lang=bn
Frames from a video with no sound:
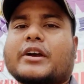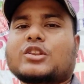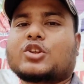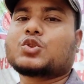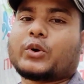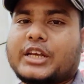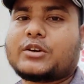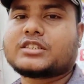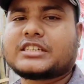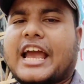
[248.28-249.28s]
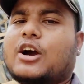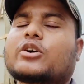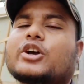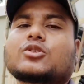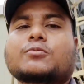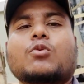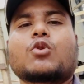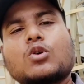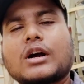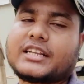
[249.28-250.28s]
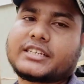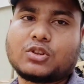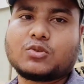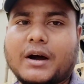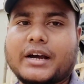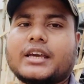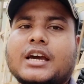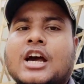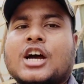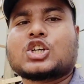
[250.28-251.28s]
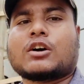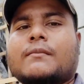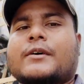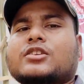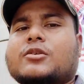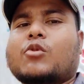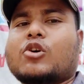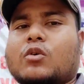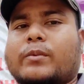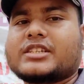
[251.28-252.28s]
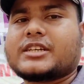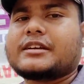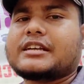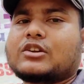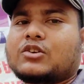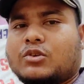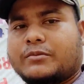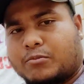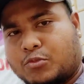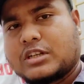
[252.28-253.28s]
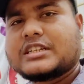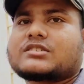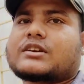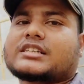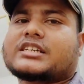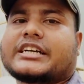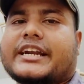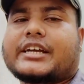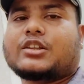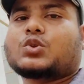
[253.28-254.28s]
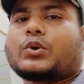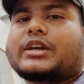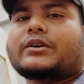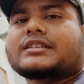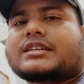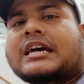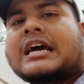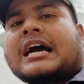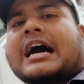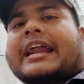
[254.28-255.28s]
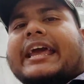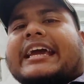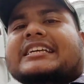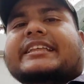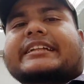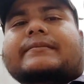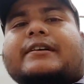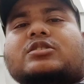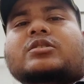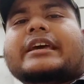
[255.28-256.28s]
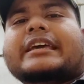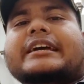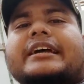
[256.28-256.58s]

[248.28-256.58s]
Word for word: মণ্ডপটা কিন্তু তৈরি হচ্ছে এখনও কিন্তু বহু কাজ কিন্তু বাকি সবে মাত্র মণ্ডপের যে মূল যে স্ট্রাকচার সেটা কিন্তু তৈরি হয়েছে আর এই যে দেখতে পাচ্ছ এই